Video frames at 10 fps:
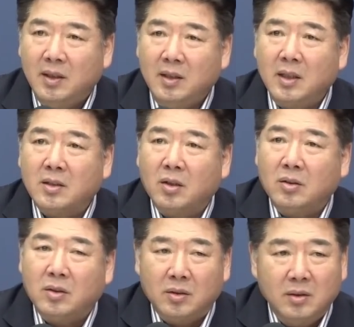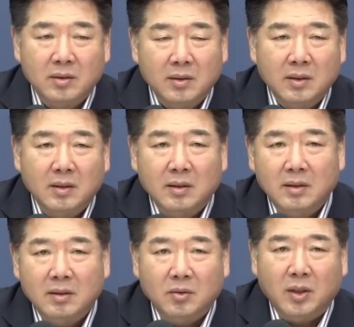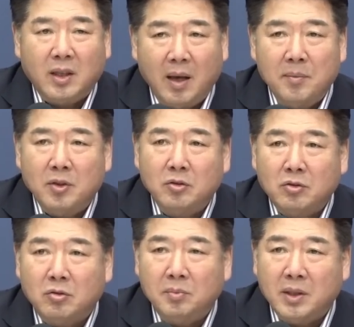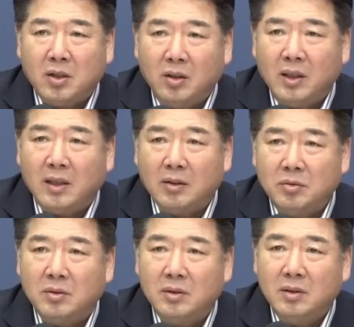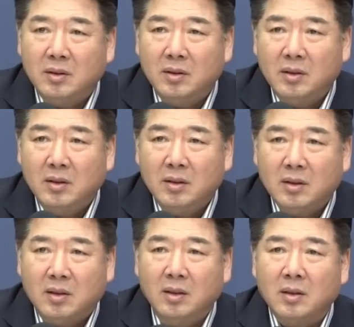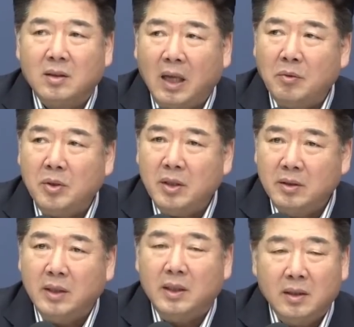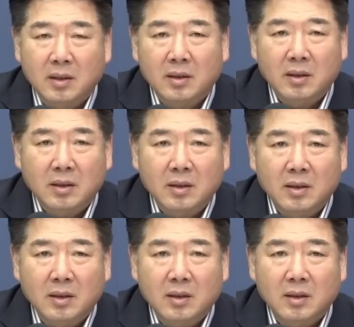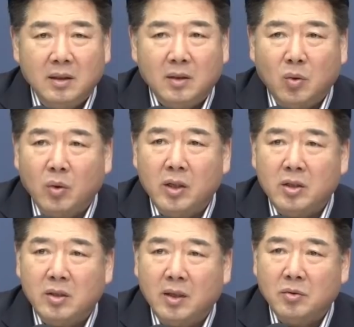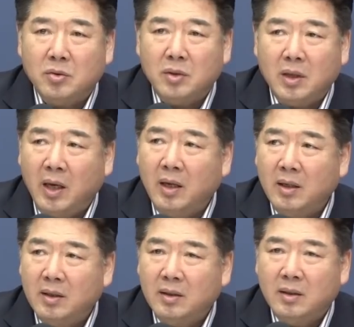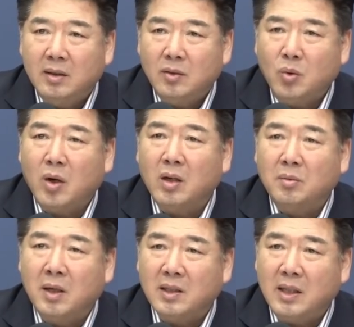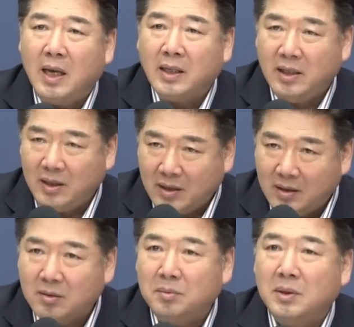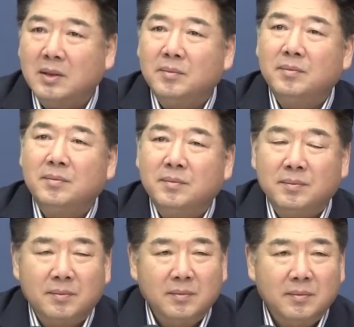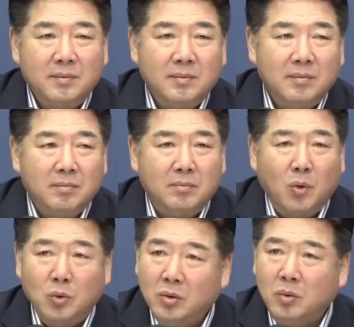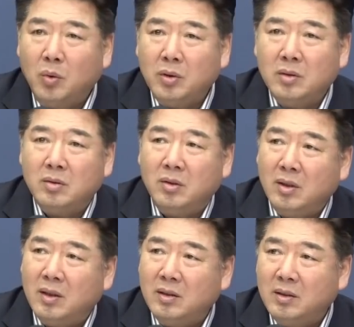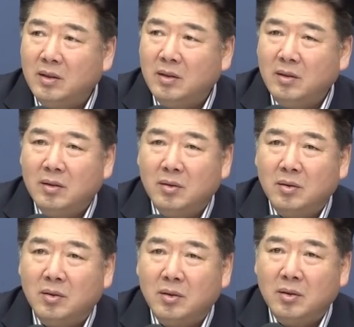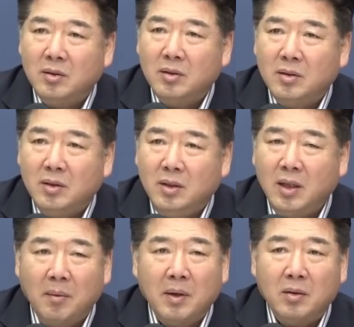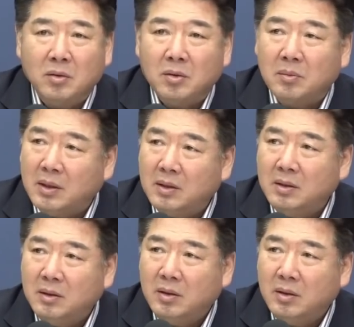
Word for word: 이제 적어도 우리 대한민국 국민 절대 다수는 그런 따위의 통일 지상주의에 속아 넘어가지 않게 됐다는 겁니다. 모든 통일은 선이라니. 이야말로 정말